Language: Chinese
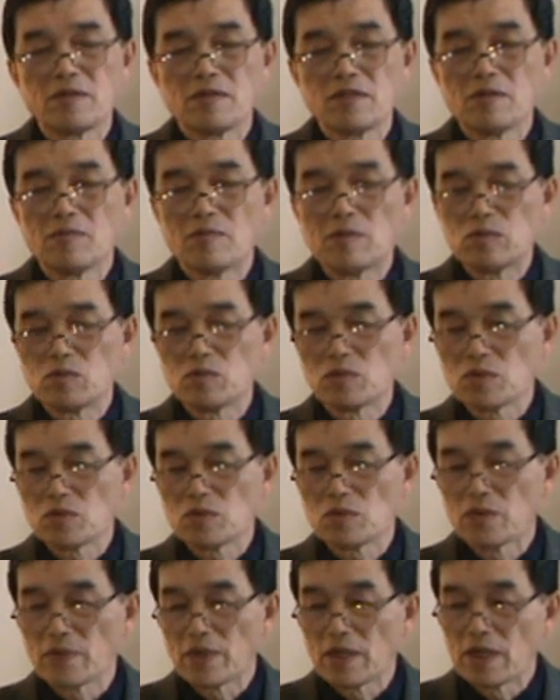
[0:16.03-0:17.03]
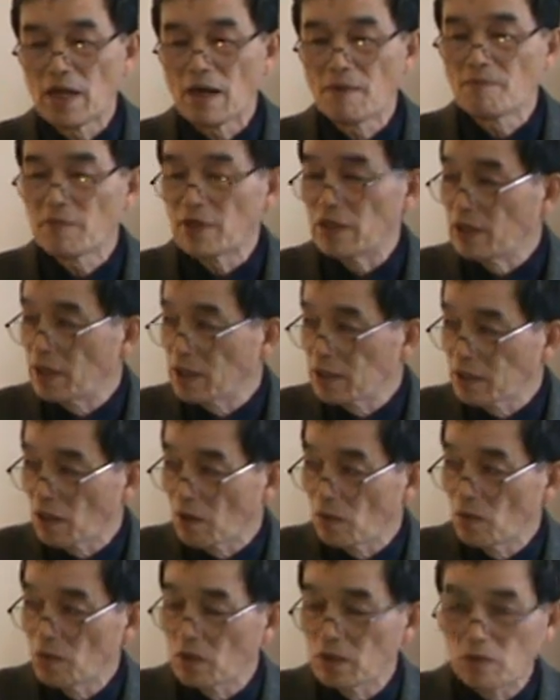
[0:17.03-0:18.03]
这本书作为蓝本来
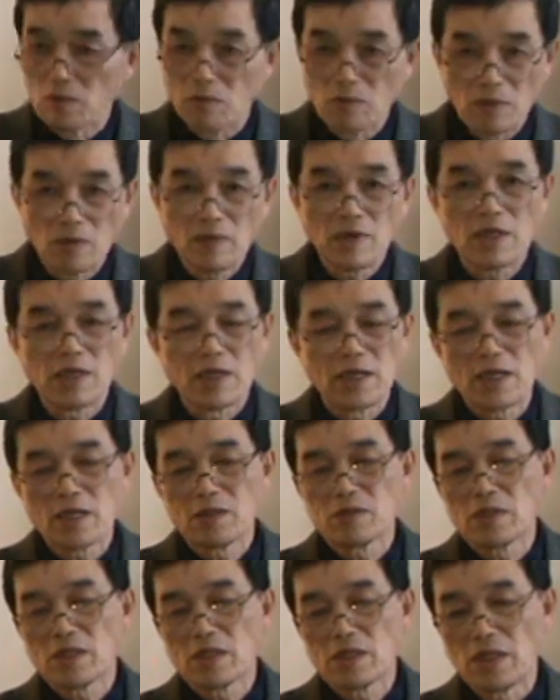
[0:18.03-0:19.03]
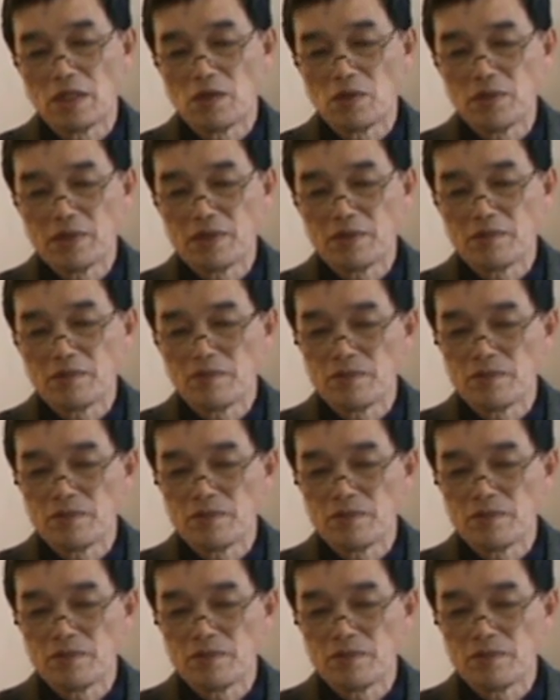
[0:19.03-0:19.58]
讨论文化能量学的理论。